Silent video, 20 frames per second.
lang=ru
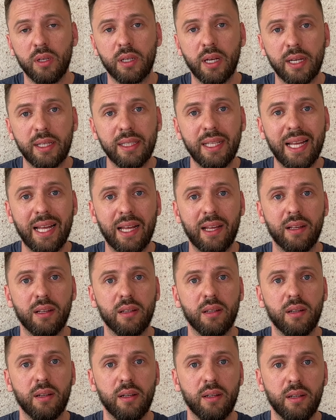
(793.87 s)
когда
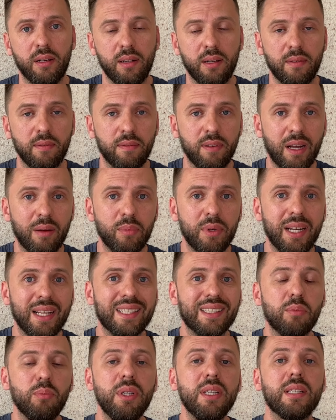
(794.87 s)
вам для
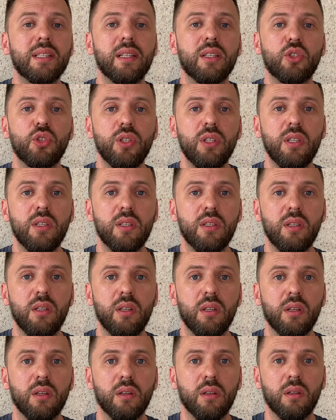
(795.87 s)
смысла
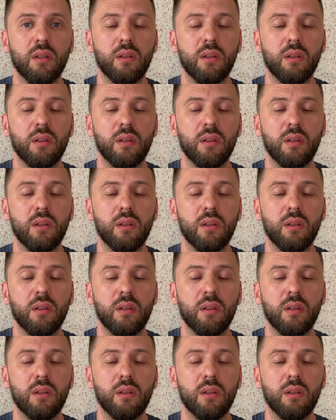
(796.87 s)
жизни